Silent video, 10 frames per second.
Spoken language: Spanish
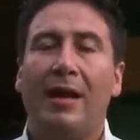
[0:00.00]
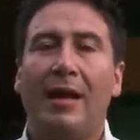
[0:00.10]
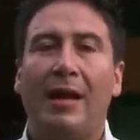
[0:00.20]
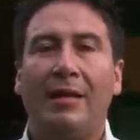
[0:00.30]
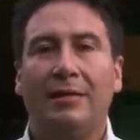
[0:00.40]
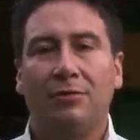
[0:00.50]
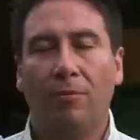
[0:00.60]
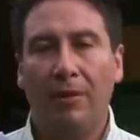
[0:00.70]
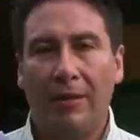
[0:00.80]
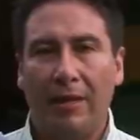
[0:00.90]
Ganaderías
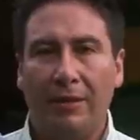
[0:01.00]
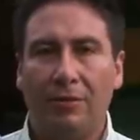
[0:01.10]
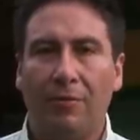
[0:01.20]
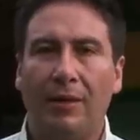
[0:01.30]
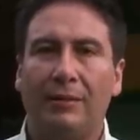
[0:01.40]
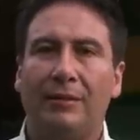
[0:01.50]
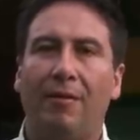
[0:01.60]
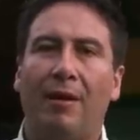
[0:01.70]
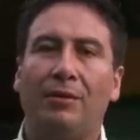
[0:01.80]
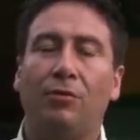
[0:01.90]
como el Carrito vienen
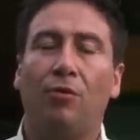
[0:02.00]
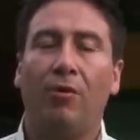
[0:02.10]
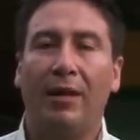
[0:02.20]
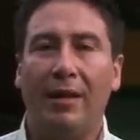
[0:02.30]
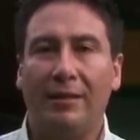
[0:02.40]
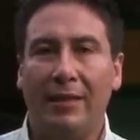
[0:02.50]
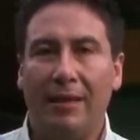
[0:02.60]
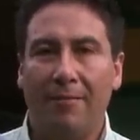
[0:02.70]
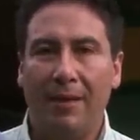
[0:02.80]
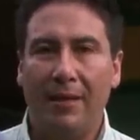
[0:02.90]
trabajando con
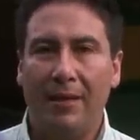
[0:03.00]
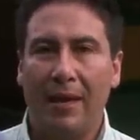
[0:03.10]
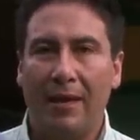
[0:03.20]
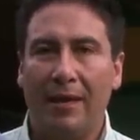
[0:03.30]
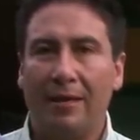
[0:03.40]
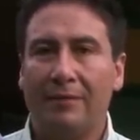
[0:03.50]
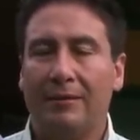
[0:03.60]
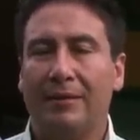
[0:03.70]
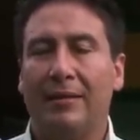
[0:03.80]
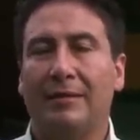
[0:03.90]
genética mexicana
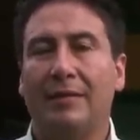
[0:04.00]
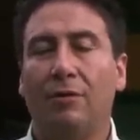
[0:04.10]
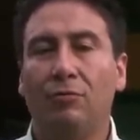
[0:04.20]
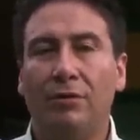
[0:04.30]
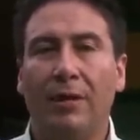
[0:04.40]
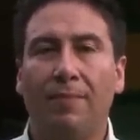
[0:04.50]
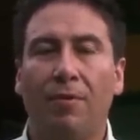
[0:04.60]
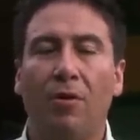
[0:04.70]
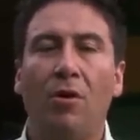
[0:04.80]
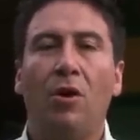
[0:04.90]
desde hace algún tiempo